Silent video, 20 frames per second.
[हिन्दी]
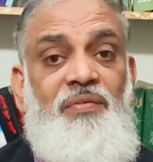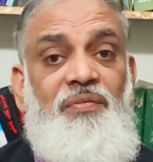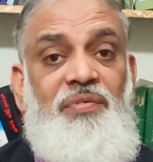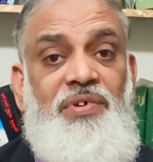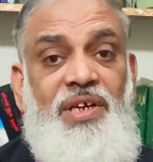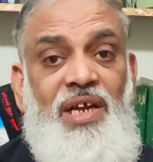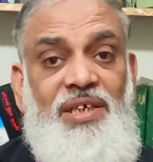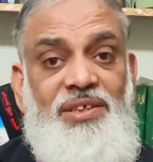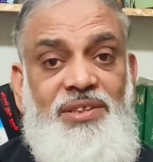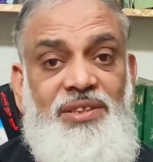
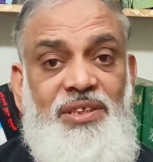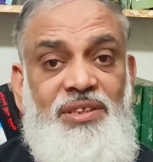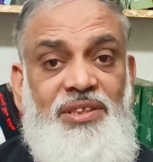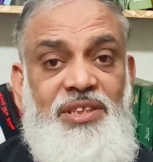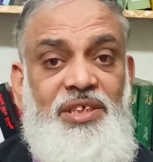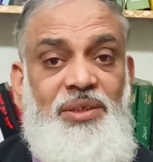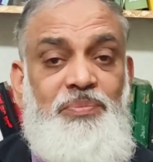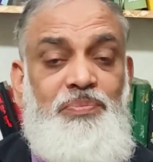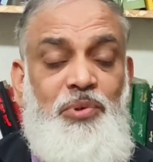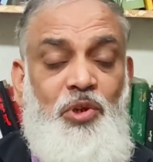
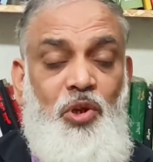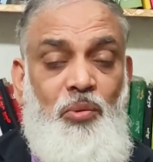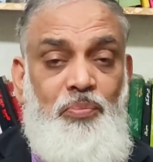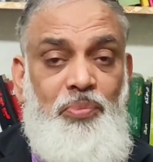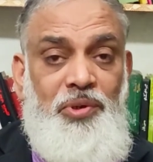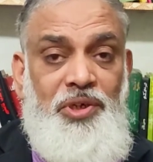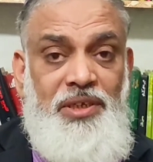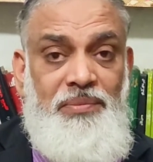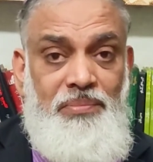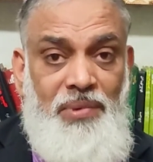वरासती
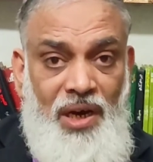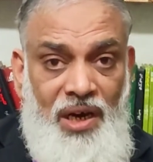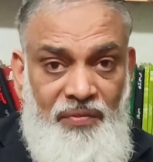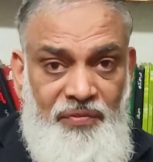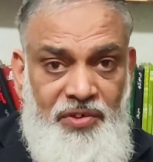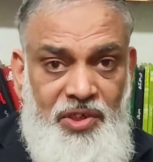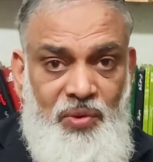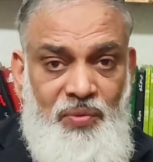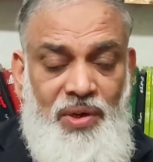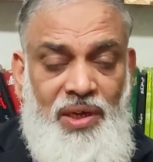प्रॉपर्टी
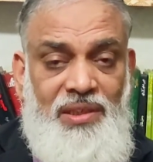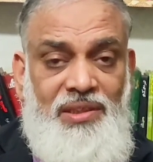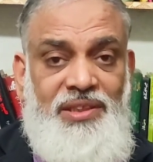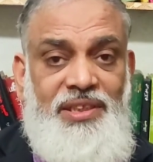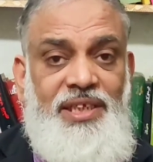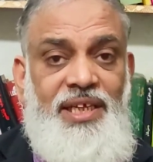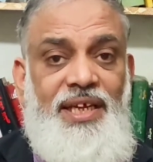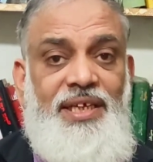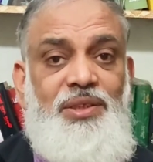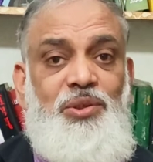माफ़
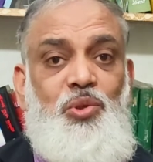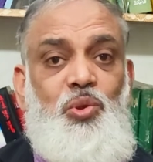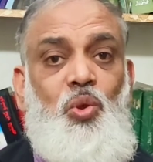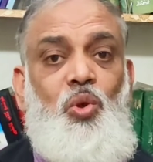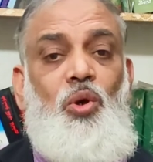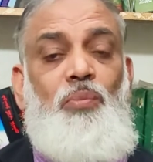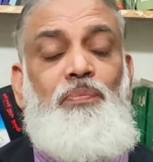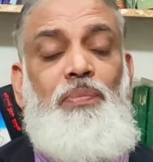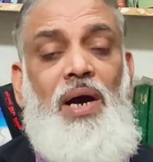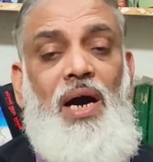करवाते हैं
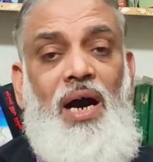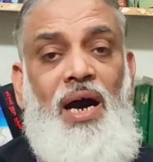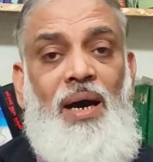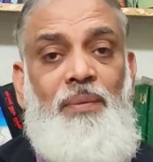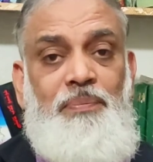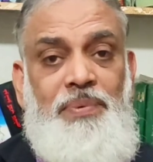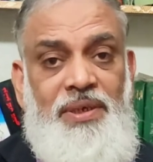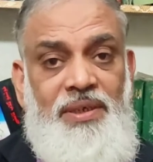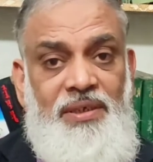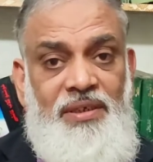जो
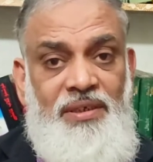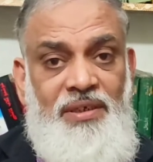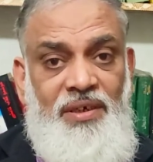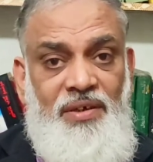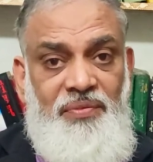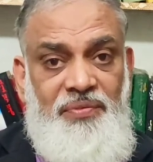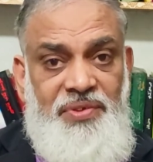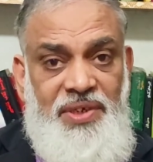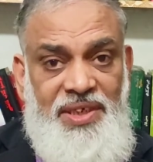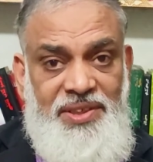बाप
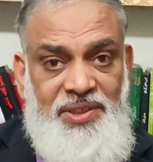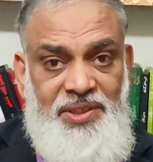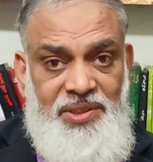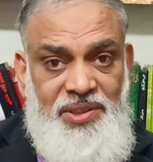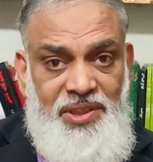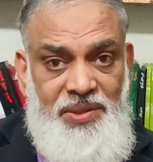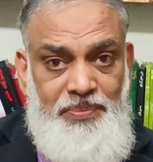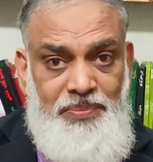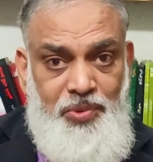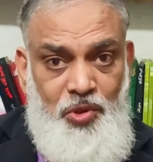
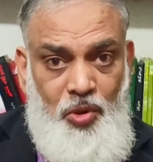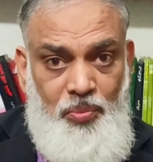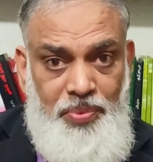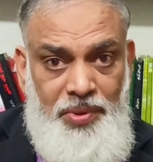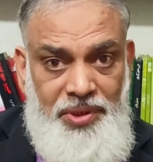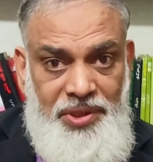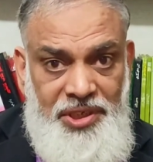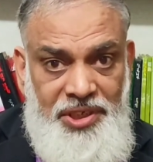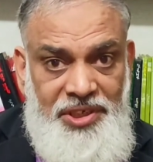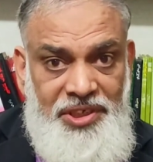वरासती
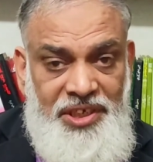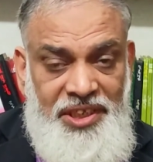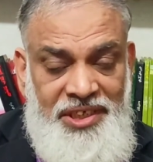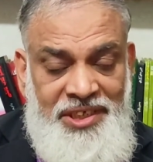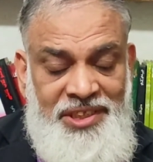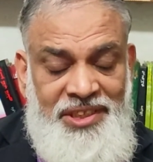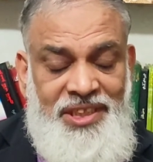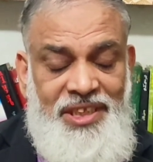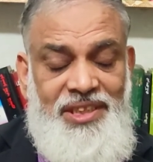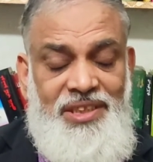प्रॉपर्टी
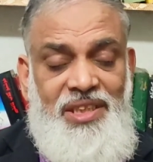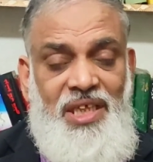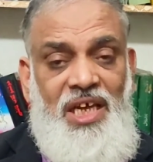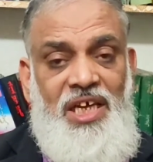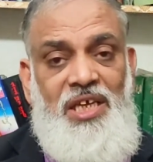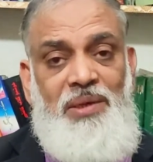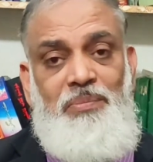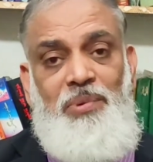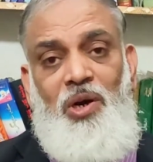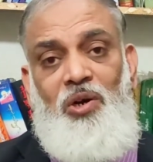नहीं देता
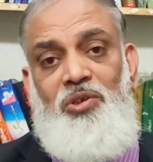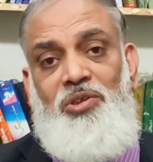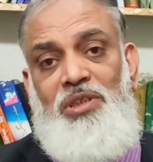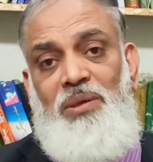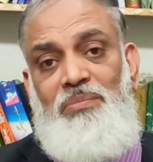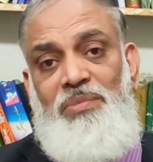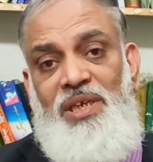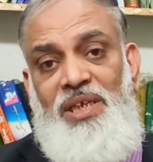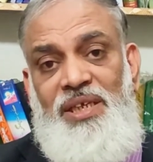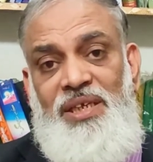हिबा और
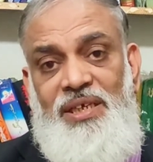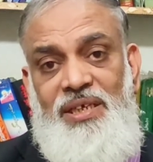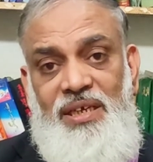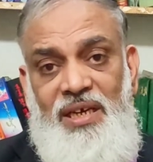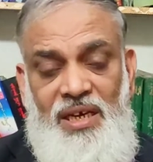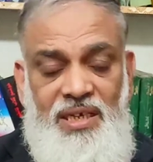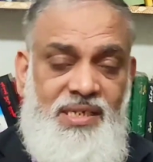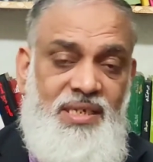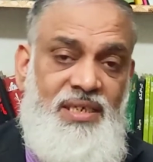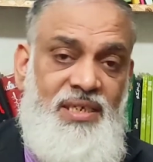तमलीक
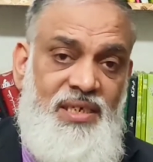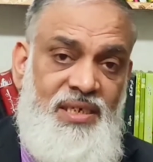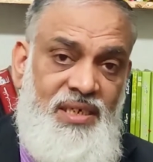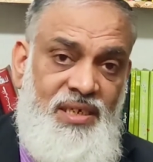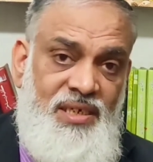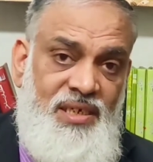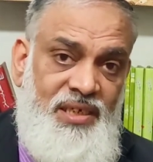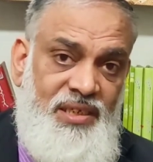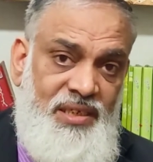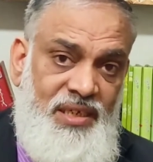कर
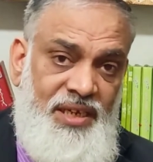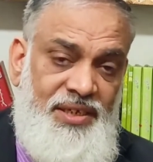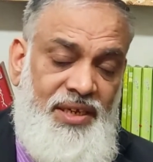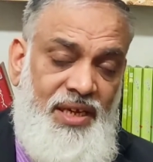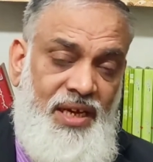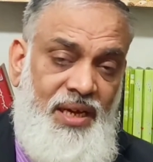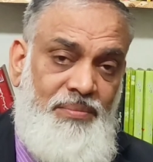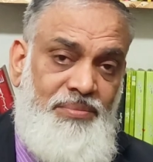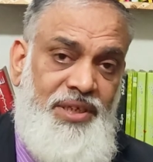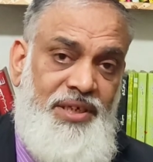का
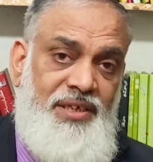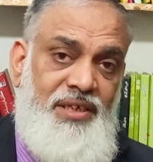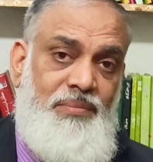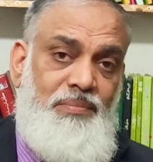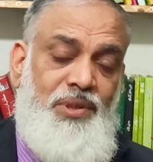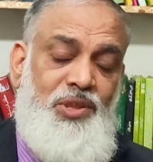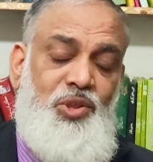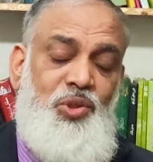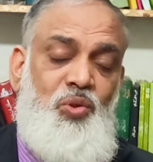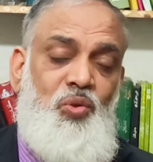नाम देकर
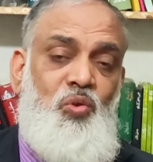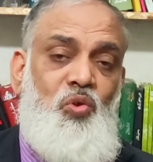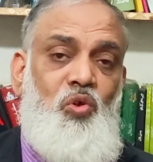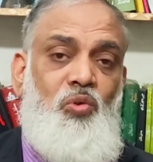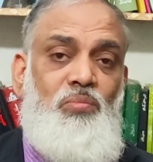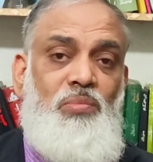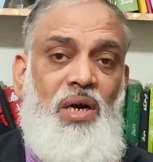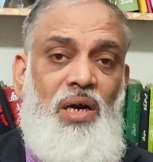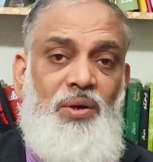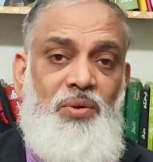बच्चियों
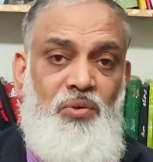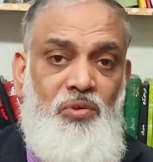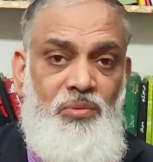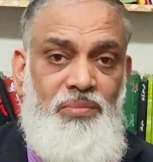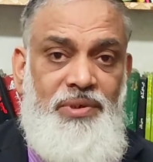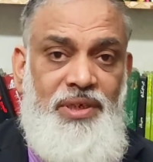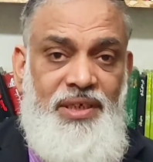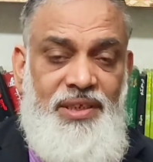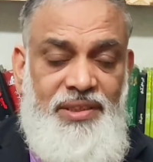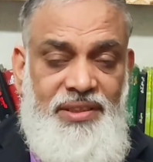को
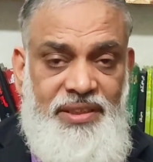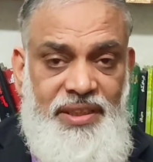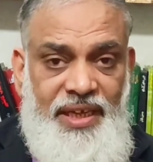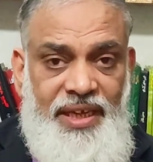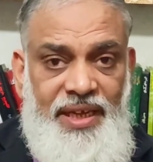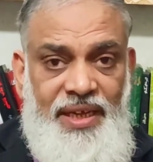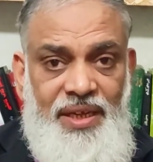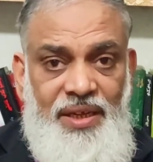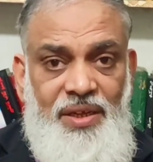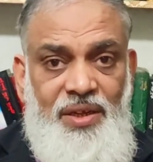महरूम करता
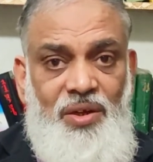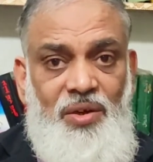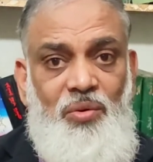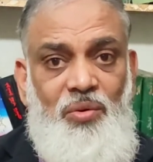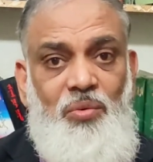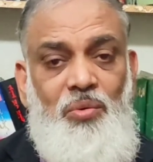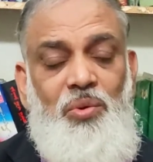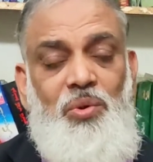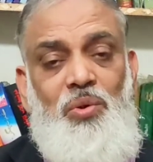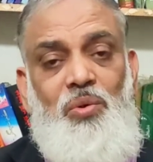है
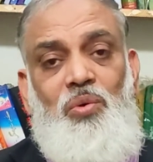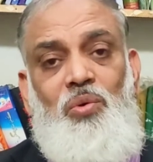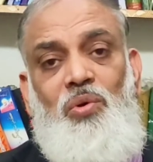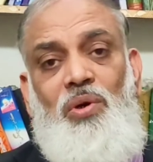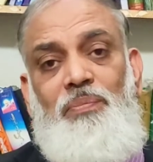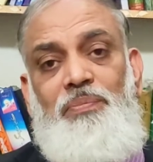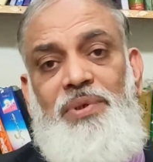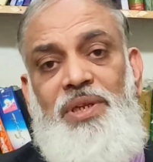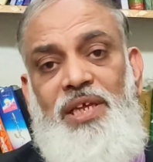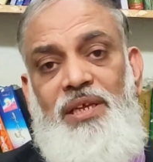उनको
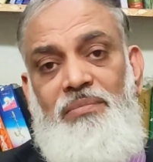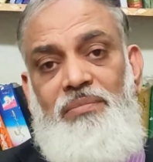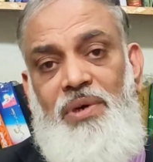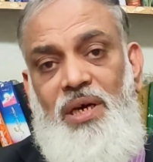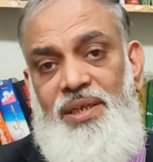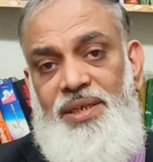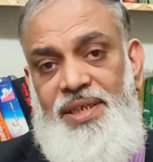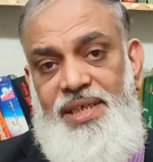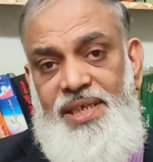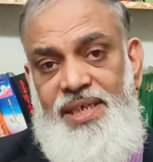अपने
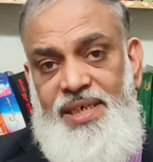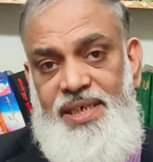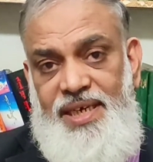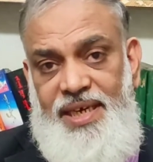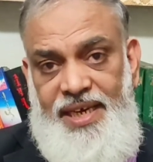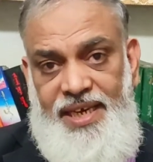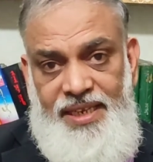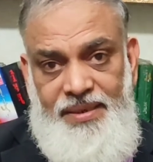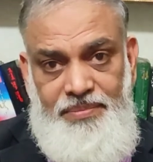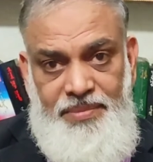ईमान की
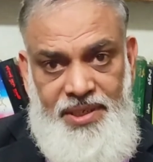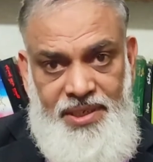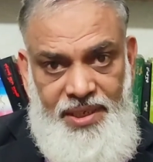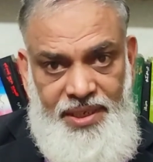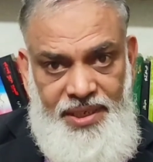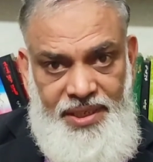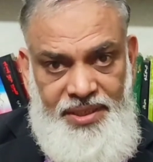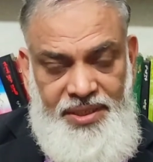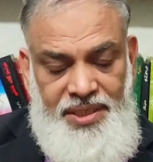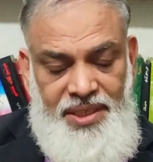खैर
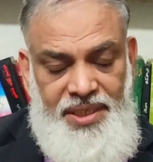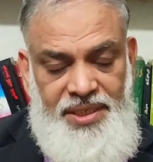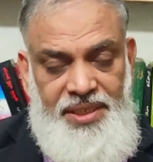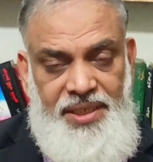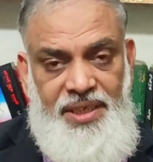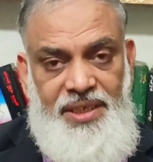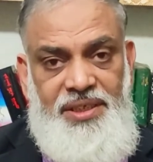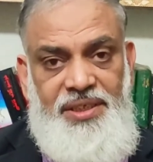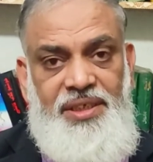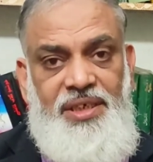मनानी
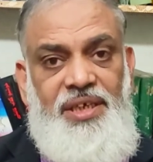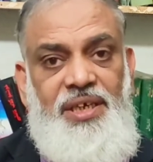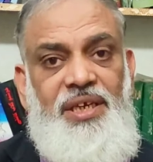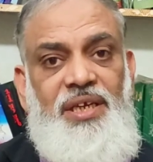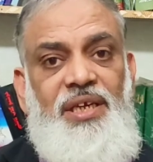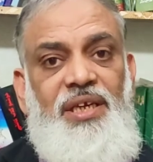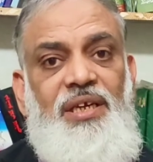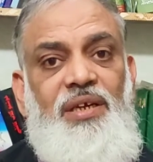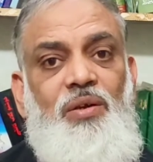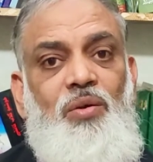चाहिए
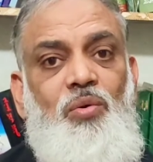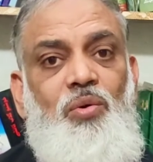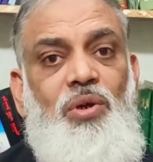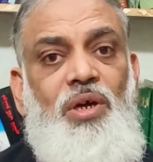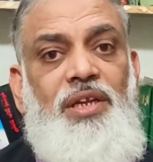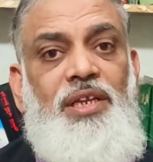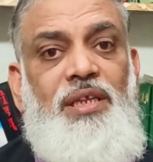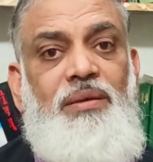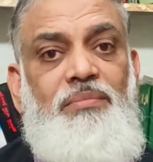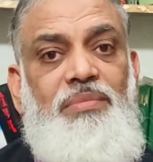ये
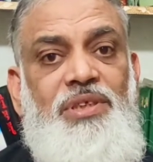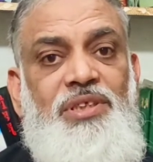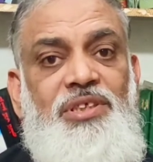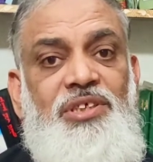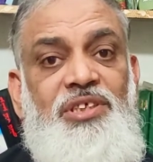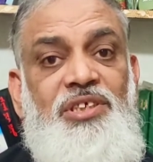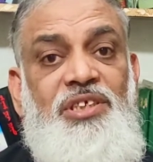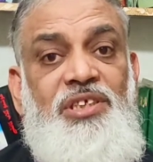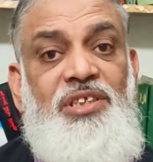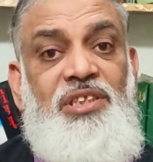कुरान
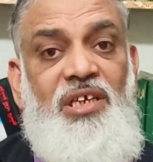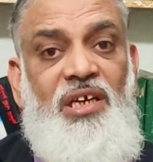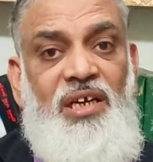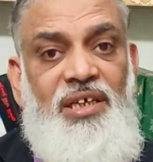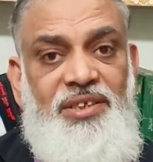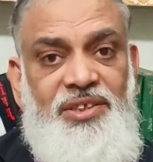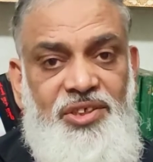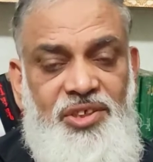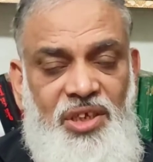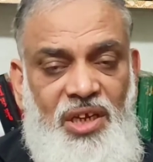मजीद का
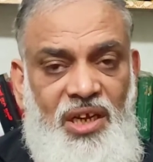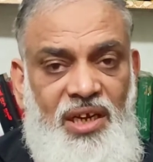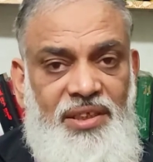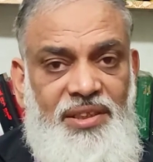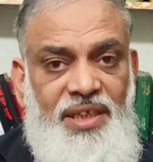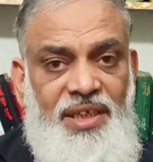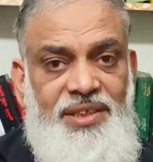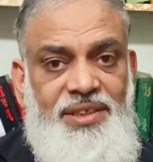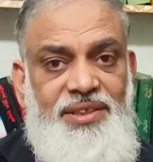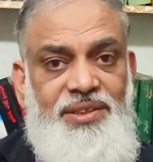
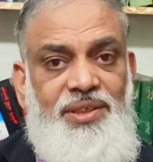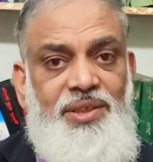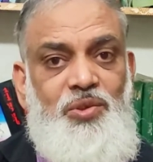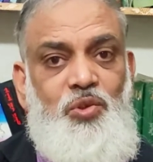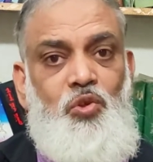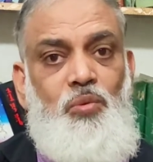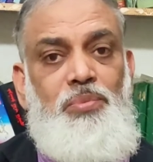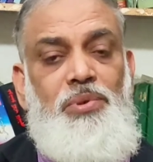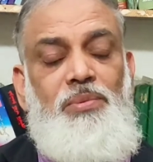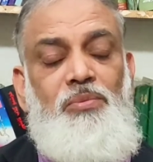इरशाद है जिसे
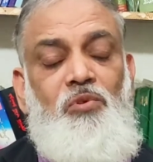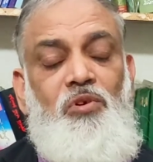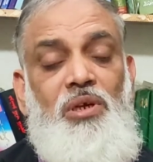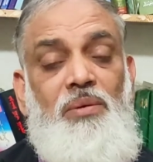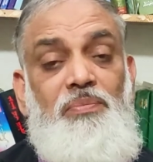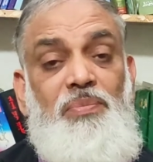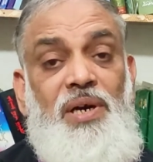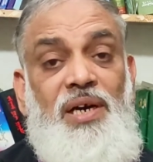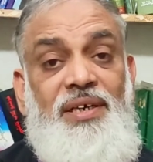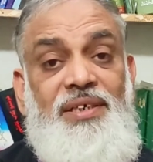सुप्रीम कोर्ट
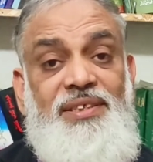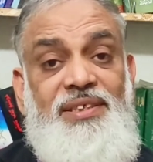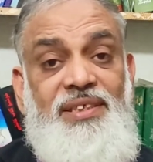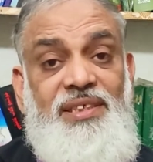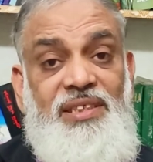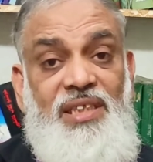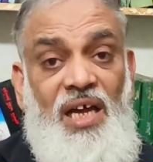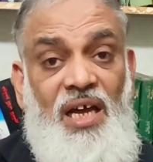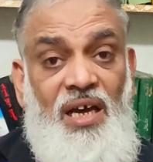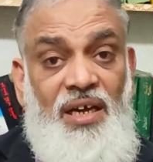ऑफ
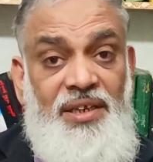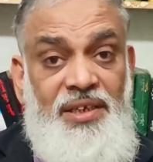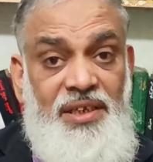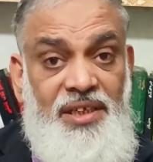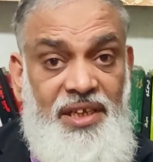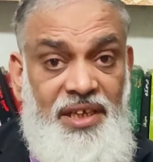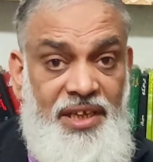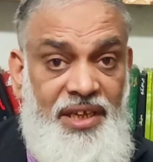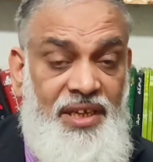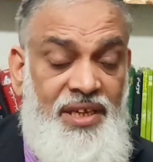पाकिस्तान
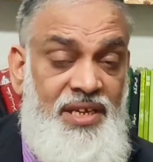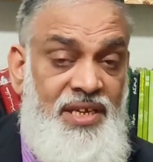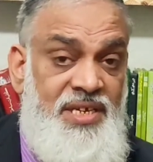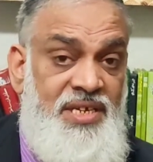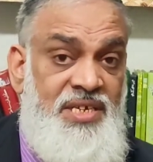के